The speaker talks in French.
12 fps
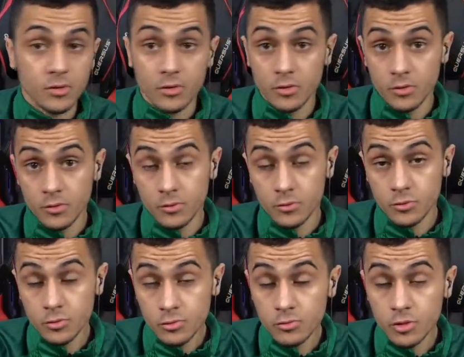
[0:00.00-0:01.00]
que du
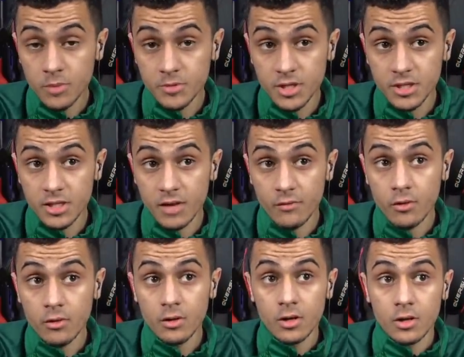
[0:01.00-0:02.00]
coup, comme je l'ai dit avant,
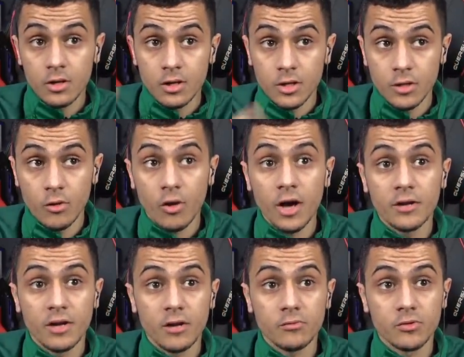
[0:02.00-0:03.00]
il y aura une
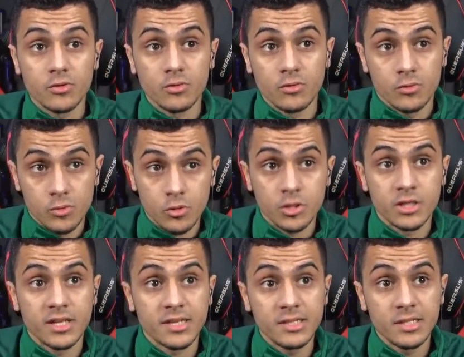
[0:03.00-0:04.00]
annonce sur
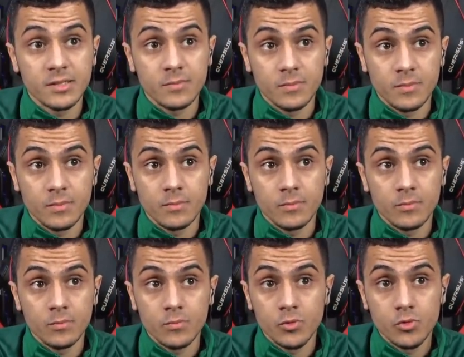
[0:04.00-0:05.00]
GTA 6
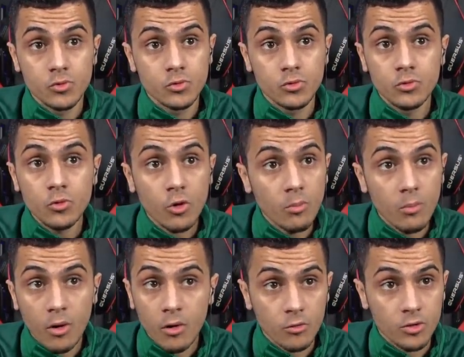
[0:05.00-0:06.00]

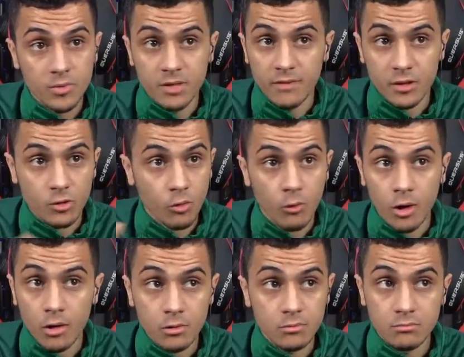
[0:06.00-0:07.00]
sûrement en
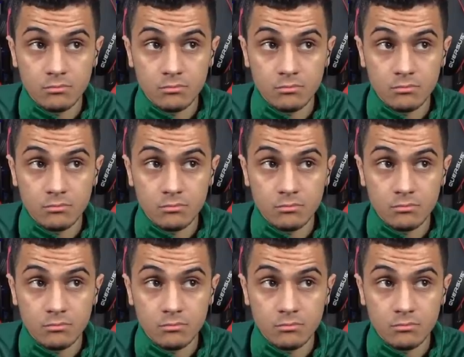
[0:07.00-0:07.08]
2023.